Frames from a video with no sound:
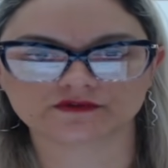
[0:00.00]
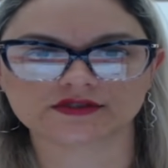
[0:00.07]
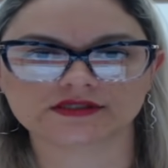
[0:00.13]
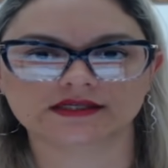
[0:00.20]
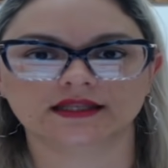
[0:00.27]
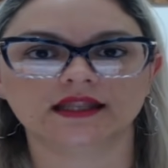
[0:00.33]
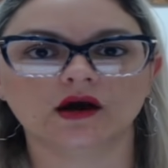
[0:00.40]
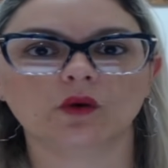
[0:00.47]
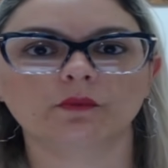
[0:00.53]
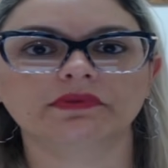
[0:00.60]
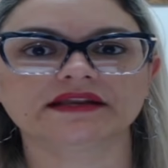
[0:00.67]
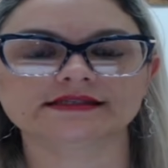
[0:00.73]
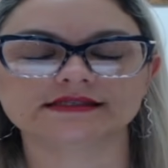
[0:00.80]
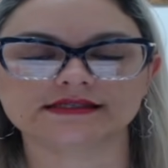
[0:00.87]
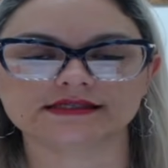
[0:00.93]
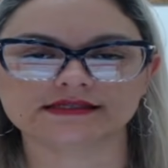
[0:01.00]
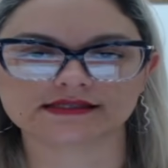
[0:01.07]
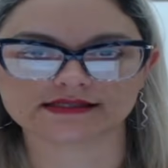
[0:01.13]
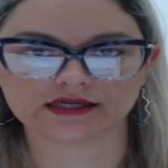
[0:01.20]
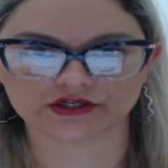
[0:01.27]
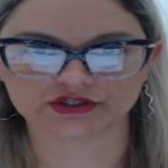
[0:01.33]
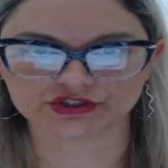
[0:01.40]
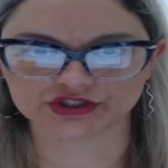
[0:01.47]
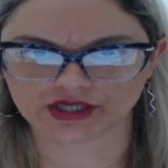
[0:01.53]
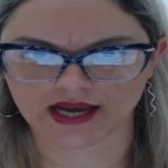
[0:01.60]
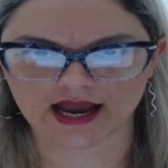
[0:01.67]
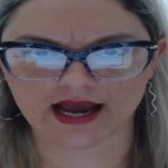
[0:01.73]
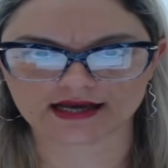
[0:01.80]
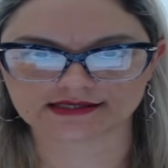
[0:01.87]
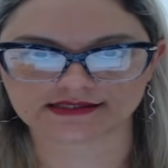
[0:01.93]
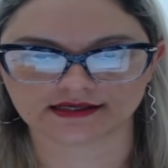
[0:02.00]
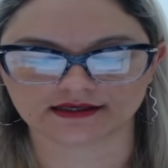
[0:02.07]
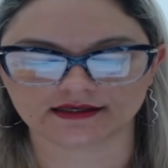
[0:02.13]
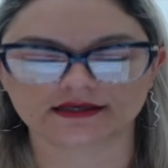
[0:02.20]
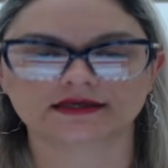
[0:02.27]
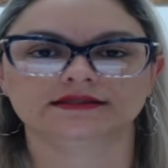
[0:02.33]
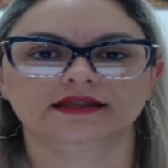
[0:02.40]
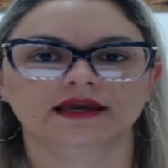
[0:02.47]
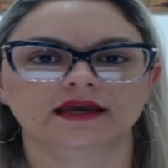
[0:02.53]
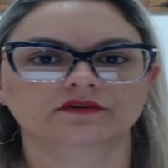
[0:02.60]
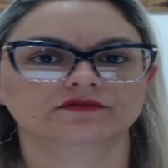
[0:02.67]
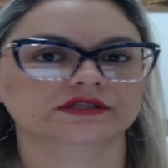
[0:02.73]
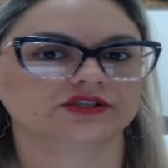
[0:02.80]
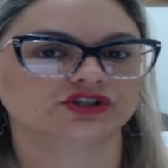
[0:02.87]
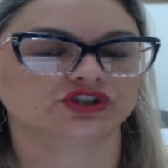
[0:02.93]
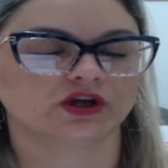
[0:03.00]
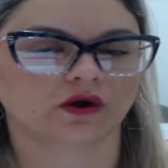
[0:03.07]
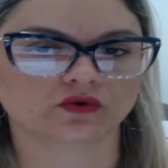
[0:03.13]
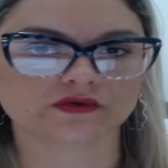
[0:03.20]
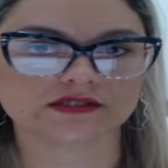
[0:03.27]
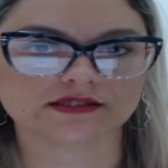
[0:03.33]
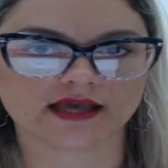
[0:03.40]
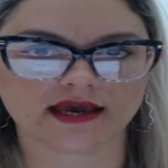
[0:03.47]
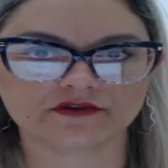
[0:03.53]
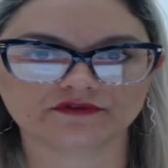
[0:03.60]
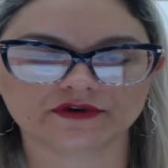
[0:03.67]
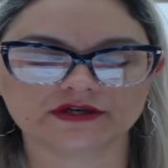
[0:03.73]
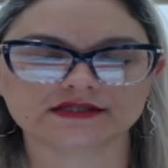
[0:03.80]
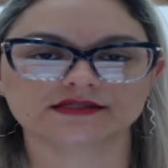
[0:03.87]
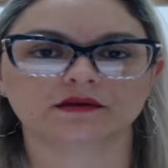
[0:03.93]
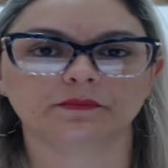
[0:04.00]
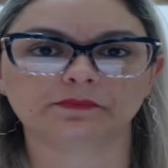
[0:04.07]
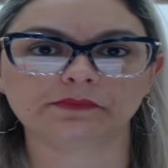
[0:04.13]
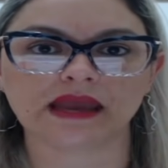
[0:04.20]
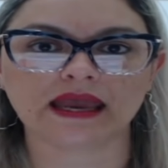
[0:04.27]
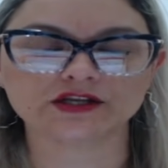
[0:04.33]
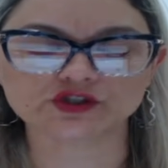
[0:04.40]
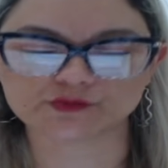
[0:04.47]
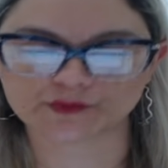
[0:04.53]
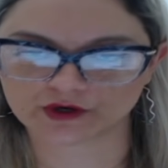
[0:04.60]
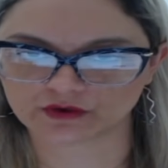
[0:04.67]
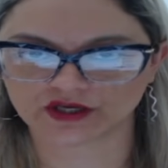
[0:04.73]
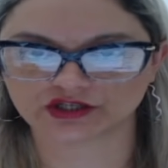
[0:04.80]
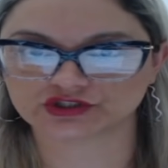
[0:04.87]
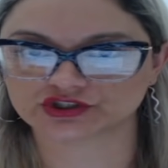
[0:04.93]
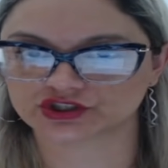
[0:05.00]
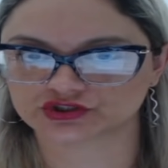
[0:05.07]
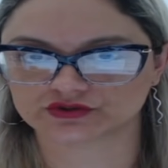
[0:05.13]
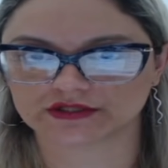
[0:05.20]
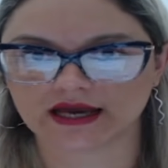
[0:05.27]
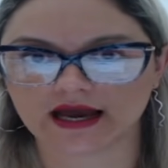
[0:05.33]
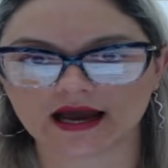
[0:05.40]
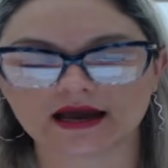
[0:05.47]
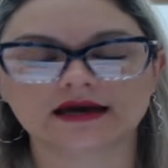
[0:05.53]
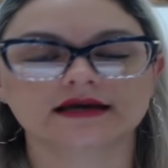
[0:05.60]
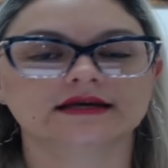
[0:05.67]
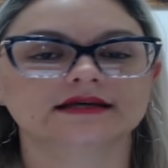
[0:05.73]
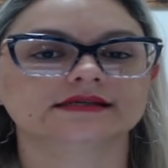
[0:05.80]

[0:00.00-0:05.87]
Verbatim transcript: Você não precisa sair de casa, né? Você já consegue fazer, pede para alguém te ajudar.